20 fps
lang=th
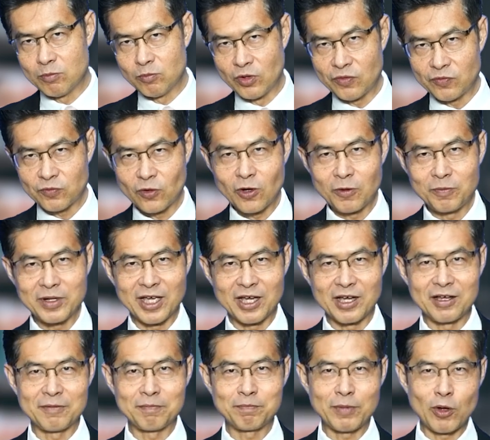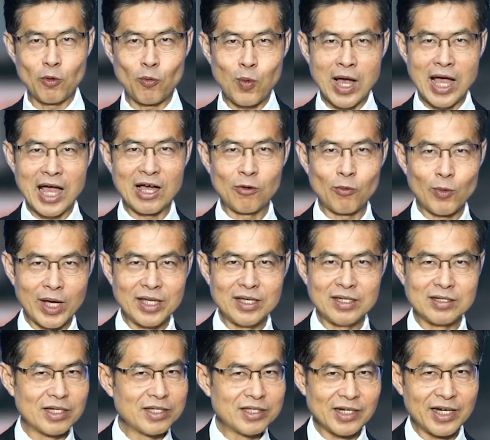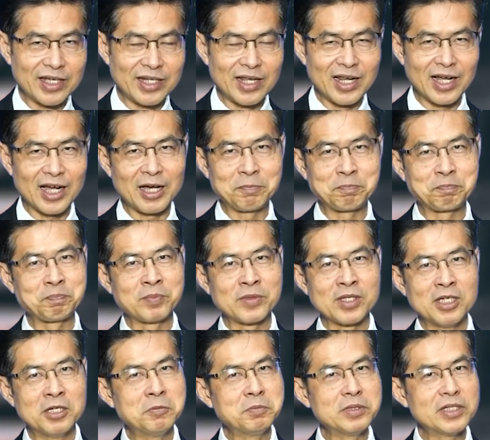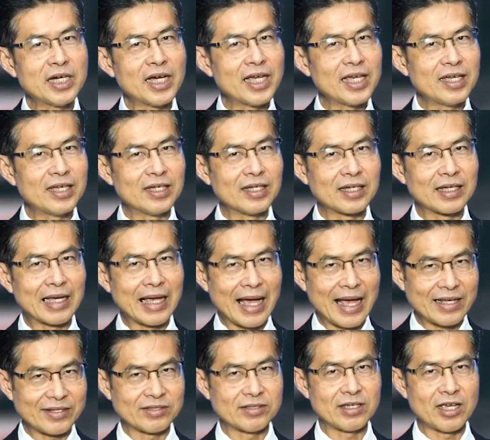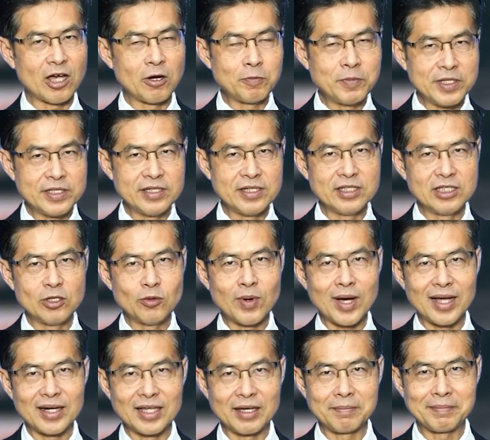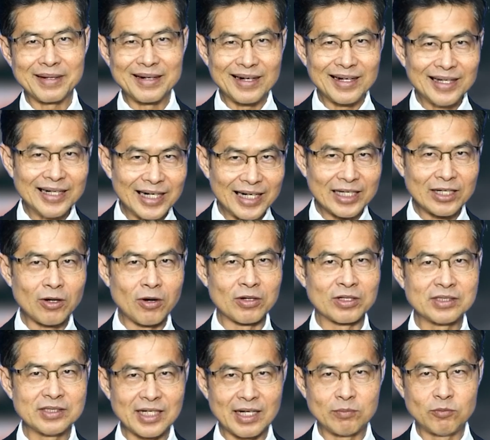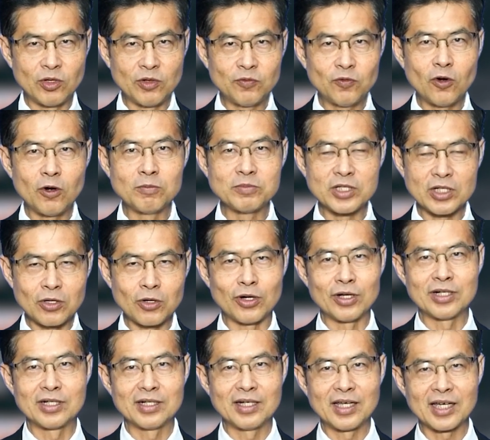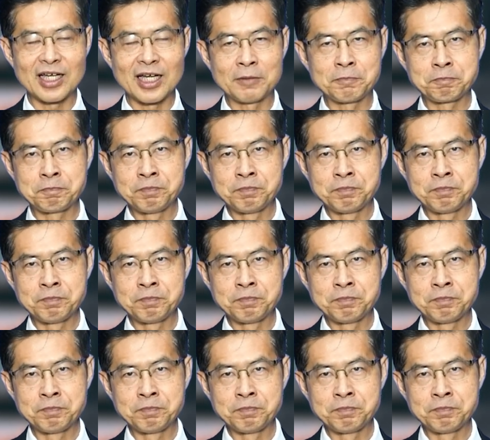ม้วนโฟมเนี่ยไปวางไว้เฉยๆเนี่ยนะครับ เพื่อให้ก๊าซ LPG ที่ว่าเนี่ยมันระเหยออกจากม้วนโฟมซะก่อนนะครับ